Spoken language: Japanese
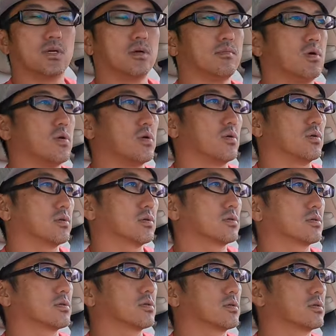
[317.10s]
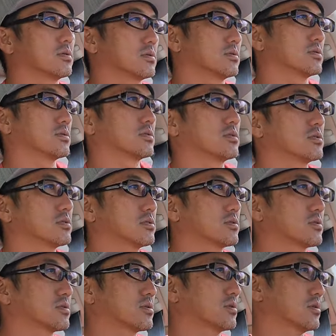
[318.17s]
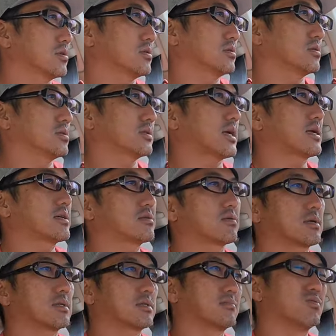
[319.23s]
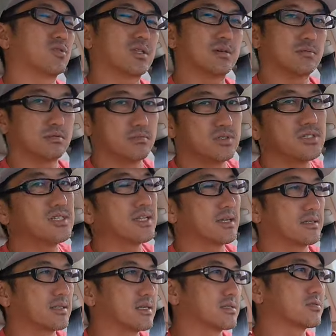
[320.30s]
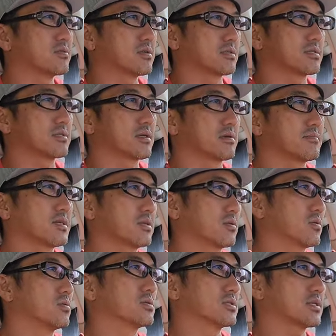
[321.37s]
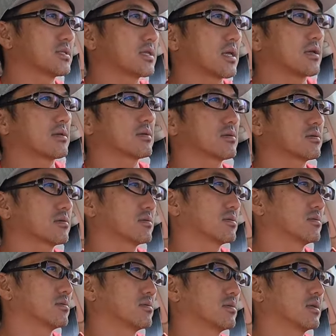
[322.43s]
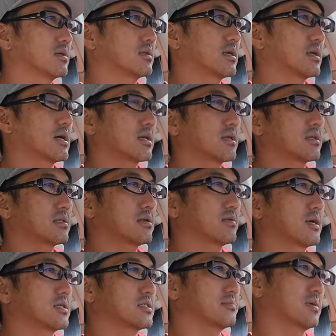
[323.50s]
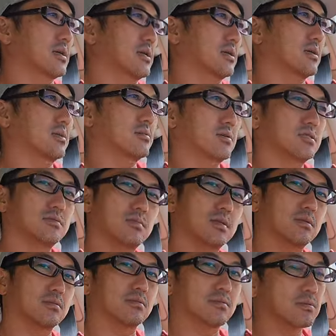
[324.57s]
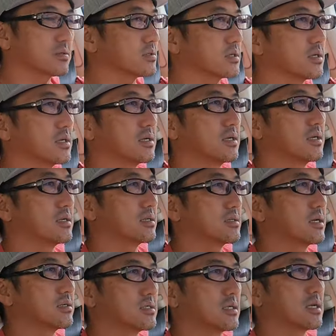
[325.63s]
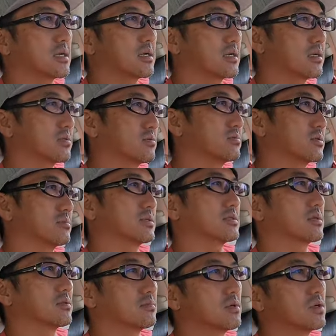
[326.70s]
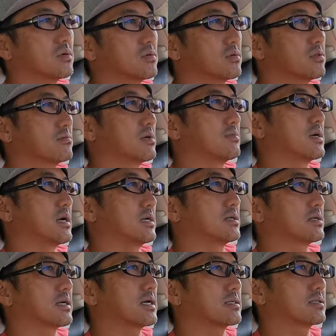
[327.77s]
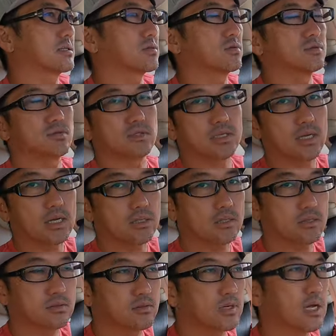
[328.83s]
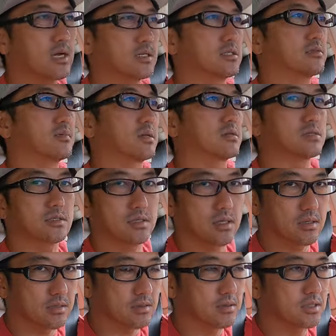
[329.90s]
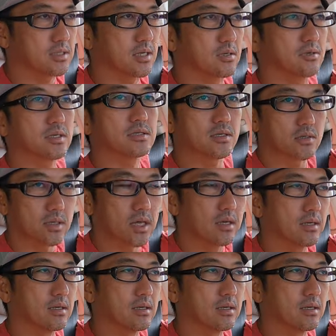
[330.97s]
ももうずっと待機とかってもう多分無理なんで、ストレスが多すぎて、こうやって開けては閉め開けては閉めっていうことになるんじゃないかなと思ってますけども、このまま数がどんどん下がっていくのが一番のシナリオですよね。